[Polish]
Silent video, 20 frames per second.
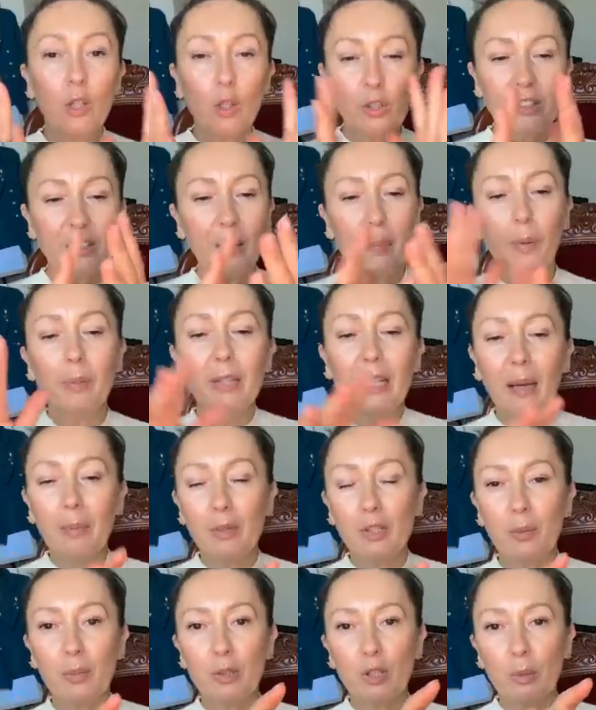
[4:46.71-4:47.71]
tylko nie
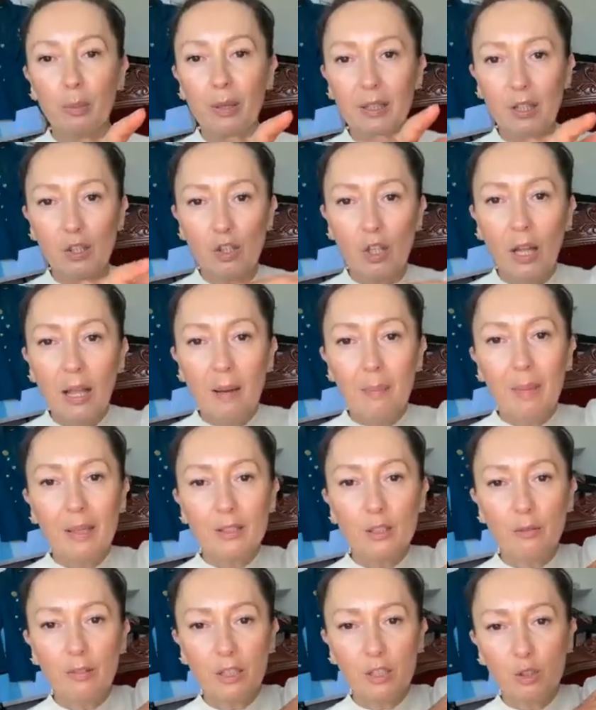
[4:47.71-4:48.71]
zapominamy, żeby sobie też
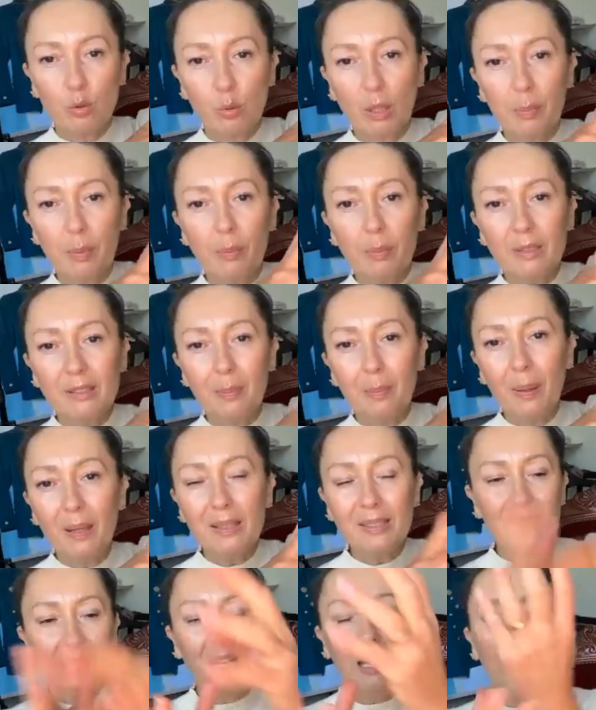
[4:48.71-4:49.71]
masować tutaj pomiędzy
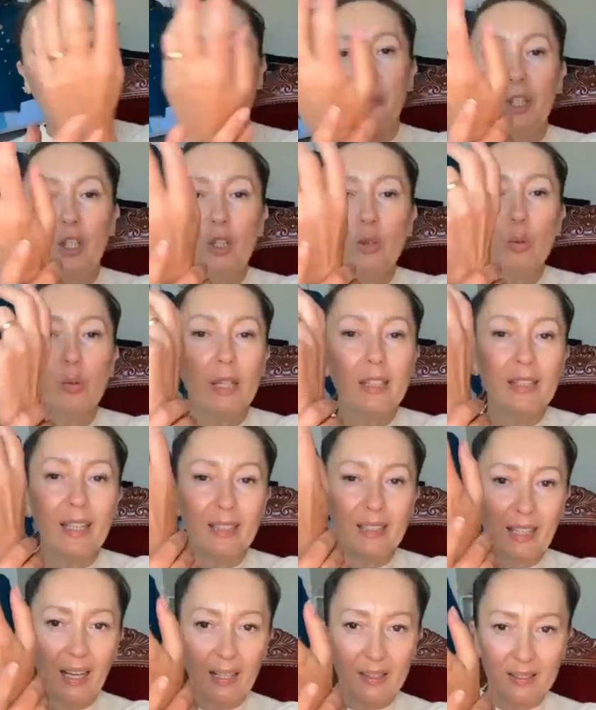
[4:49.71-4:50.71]
palcami i
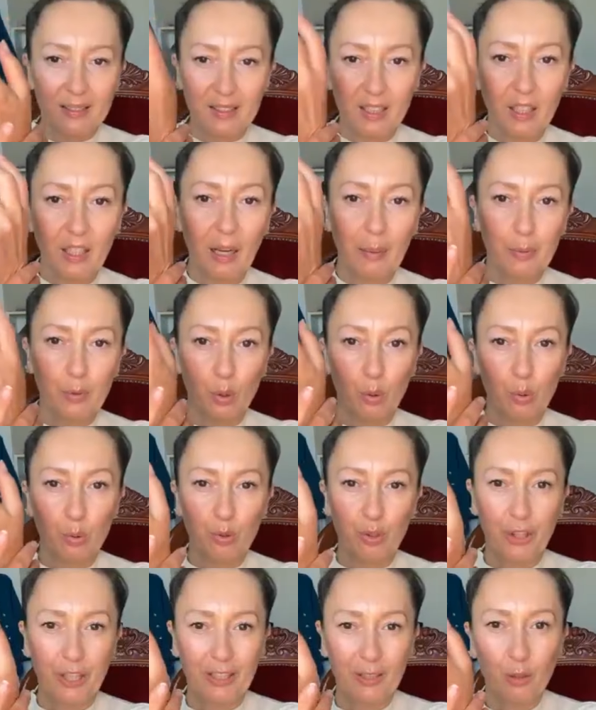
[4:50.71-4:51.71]
tutaj nadgarstki,
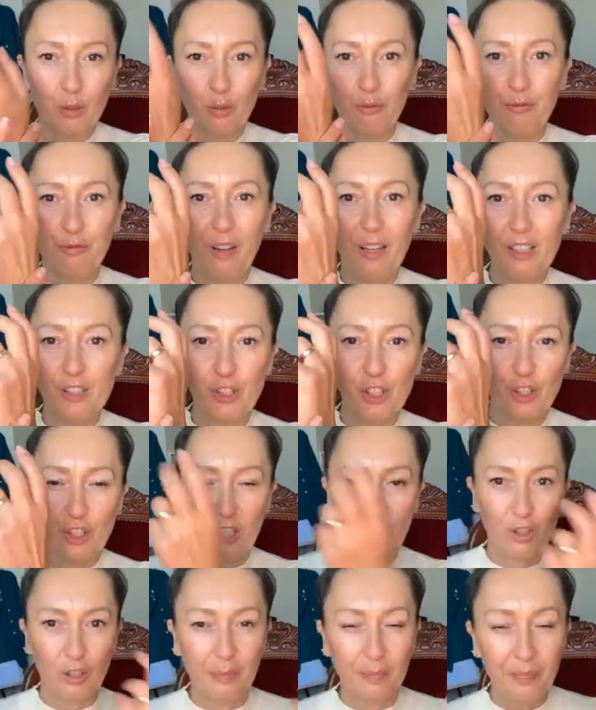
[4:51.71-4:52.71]
absolutnie. To są
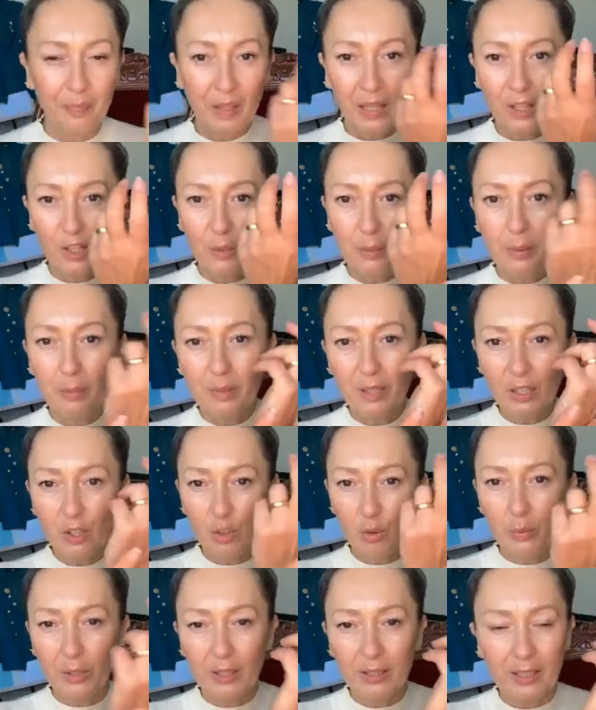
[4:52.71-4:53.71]
ważne rzeczy, żeby
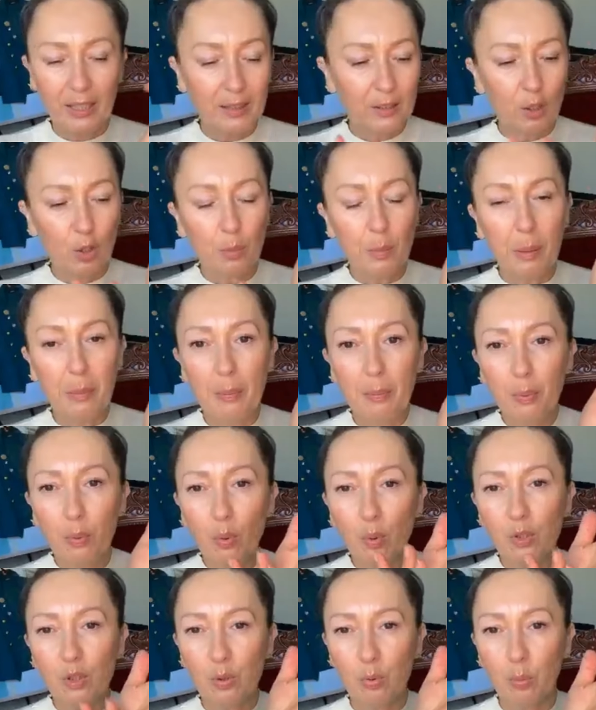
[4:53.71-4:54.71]
też tu nadgarstki, tu mamy
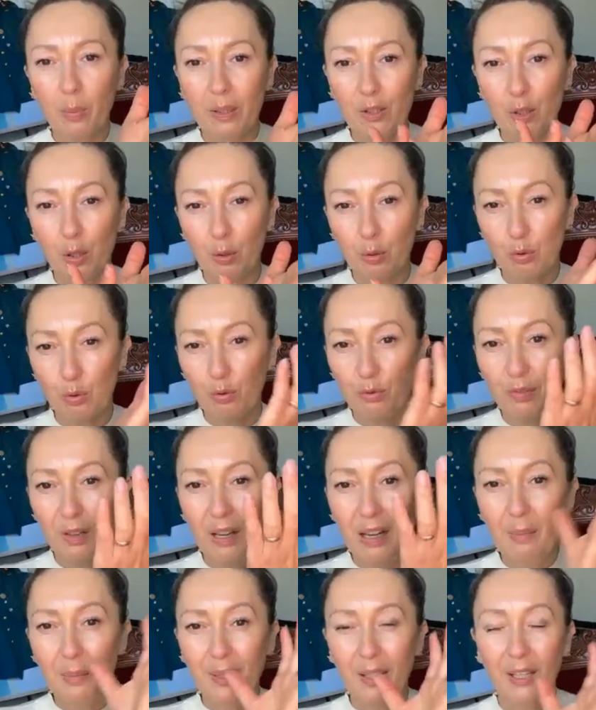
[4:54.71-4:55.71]
puls, tu bardziej
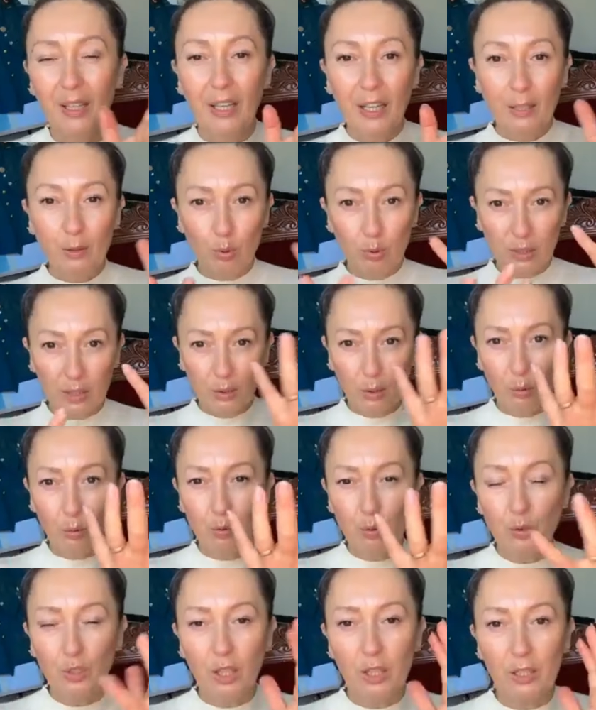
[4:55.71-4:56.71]
odczuwamy. Tutaj
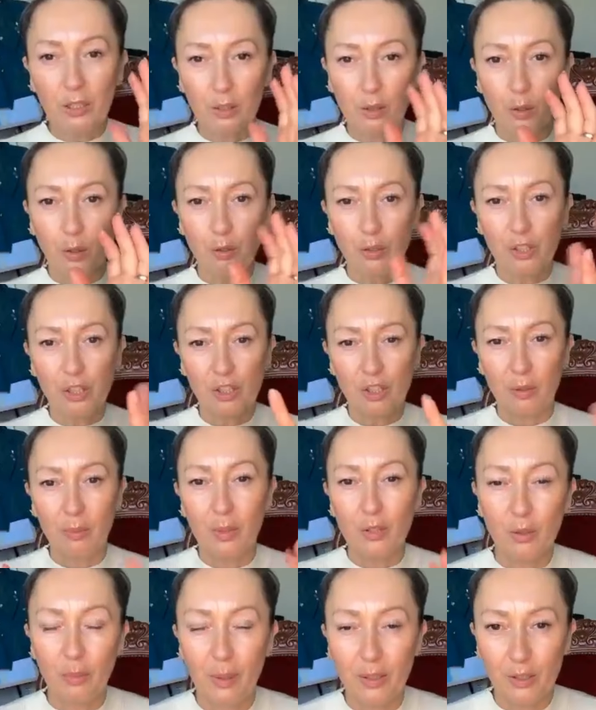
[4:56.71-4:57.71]
to uczucie lekkości
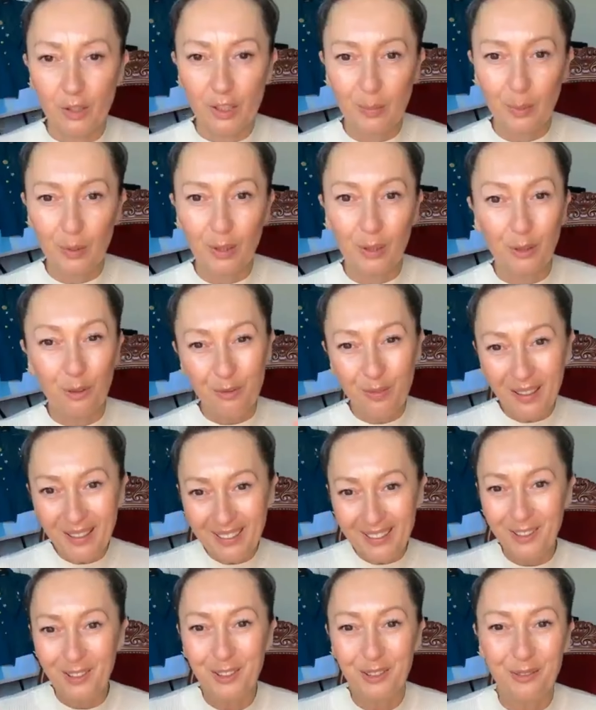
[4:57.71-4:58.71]
jeszcze będzie bardziej
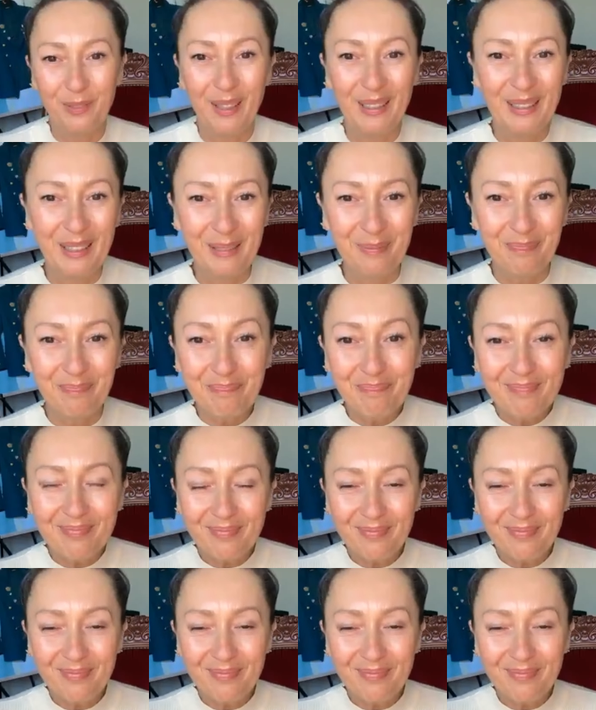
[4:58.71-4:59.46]
spotęgowane, to jest fajne.